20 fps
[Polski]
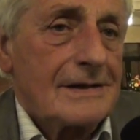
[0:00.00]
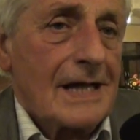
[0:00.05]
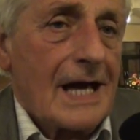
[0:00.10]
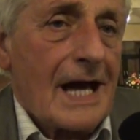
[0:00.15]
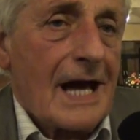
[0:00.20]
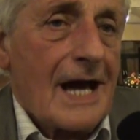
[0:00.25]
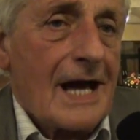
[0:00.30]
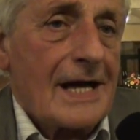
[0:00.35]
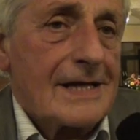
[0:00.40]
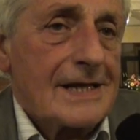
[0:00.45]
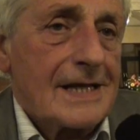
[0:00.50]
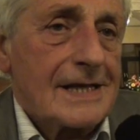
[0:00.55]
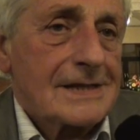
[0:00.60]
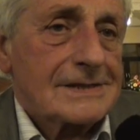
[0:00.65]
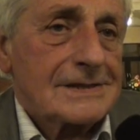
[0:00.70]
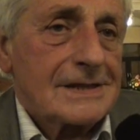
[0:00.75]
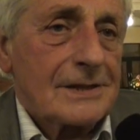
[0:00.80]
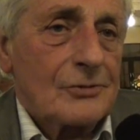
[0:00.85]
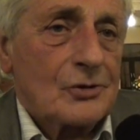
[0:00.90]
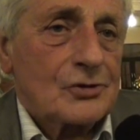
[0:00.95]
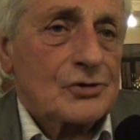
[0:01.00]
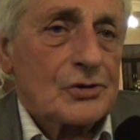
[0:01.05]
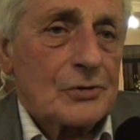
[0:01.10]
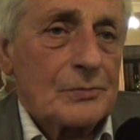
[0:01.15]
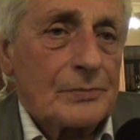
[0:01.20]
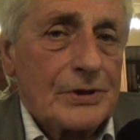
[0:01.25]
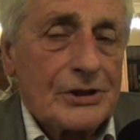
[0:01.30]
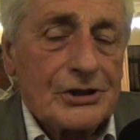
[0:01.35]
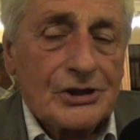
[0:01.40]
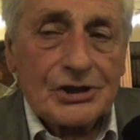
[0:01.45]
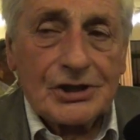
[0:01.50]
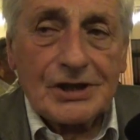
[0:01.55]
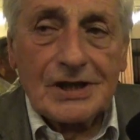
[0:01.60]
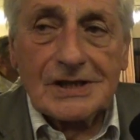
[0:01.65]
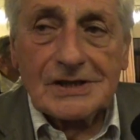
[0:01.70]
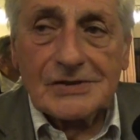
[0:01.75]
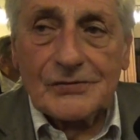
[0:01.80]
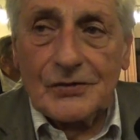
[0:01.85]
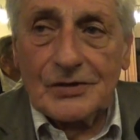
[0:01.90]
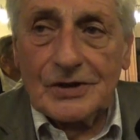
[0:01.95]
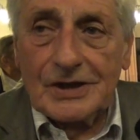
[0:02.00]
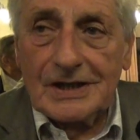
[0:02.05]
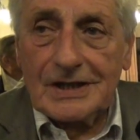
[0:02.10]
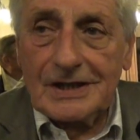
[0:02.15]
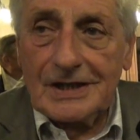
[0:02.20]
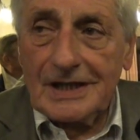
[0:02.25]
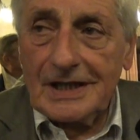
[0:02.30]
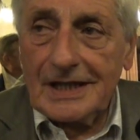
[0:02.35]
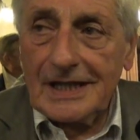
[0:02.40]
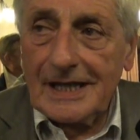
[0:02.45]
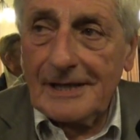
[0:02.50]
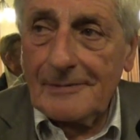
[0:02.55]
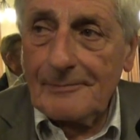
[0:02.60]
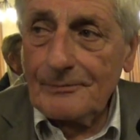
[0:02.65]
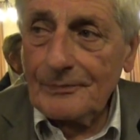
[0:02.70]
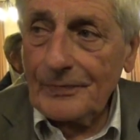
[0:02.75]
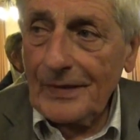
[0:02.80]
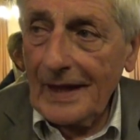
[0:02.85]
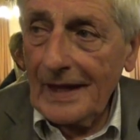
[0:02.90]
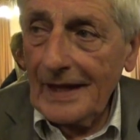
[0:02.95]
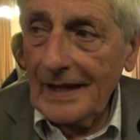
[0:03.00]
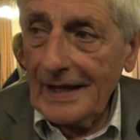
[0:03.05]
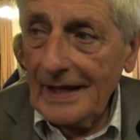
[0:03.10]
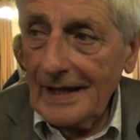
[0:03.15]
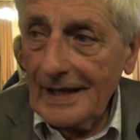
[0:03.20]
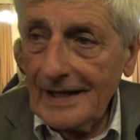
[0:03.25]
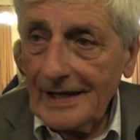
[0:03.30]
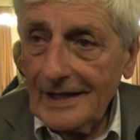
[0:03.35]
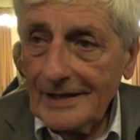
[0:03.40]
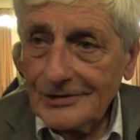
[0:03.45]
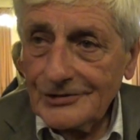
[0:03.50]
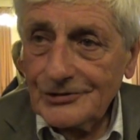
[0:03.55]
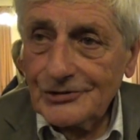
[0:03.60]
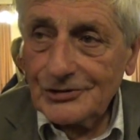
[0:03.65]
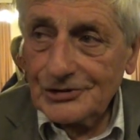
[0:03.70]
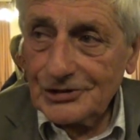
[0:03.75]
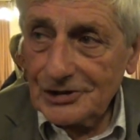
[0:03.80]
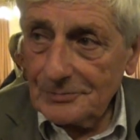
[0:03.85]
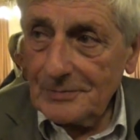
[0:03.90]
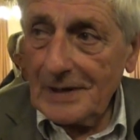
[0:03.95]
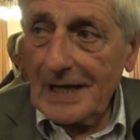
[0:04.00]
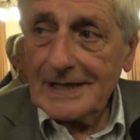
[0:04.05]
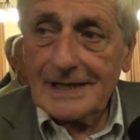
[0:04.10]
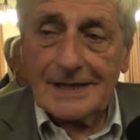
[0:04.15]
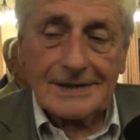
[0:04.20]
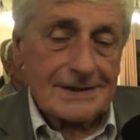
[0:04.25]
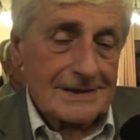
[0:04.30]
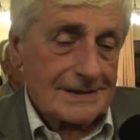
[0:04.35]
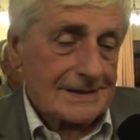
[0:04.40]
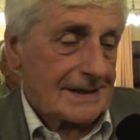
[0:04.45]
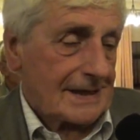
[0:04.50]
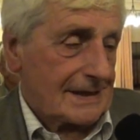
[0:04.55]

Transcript: Ja jestem osobiście zwolennikiem trzymania się